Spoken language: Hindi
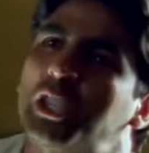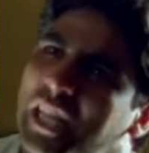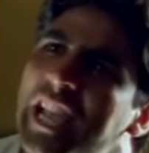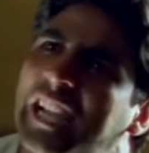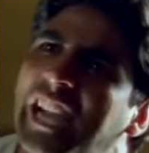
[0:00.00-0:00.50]

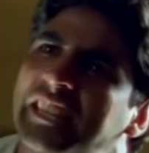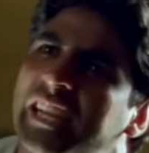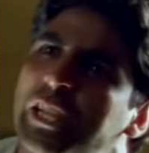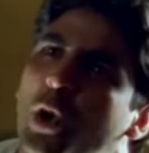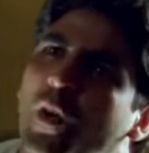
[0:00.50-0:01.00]
उसे ये कह
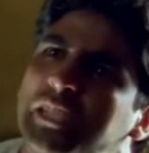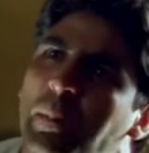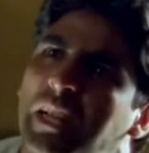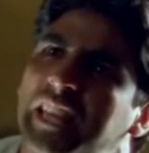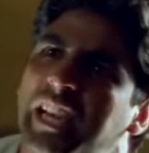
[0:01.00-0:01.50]
देता कि वो जो
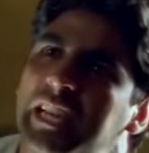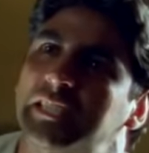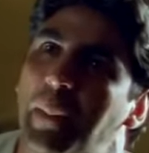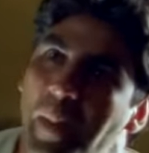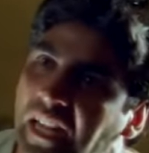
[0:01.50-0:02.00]
सपने देख
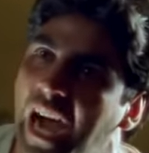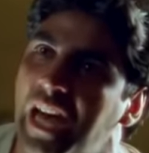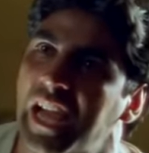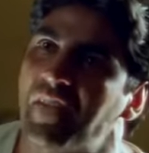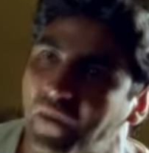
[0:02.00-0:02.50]
रही है वो सब
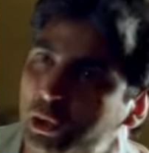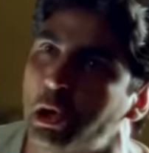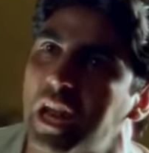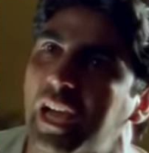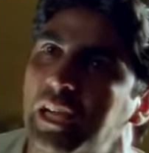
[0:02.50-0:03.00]
बेकार है
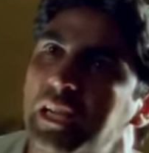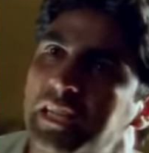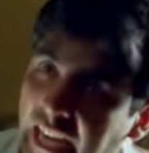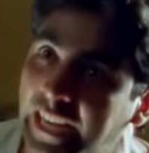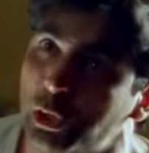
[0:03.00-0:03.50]
फजूल है
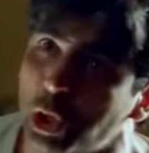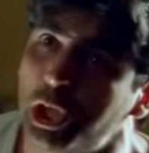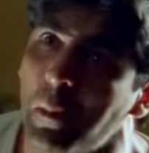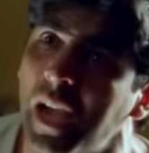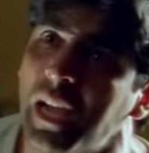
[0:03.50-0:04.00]
ये कह दू
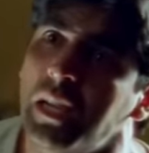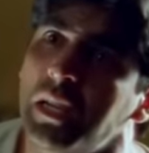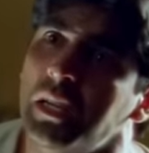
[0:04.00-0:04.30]
उसको मैं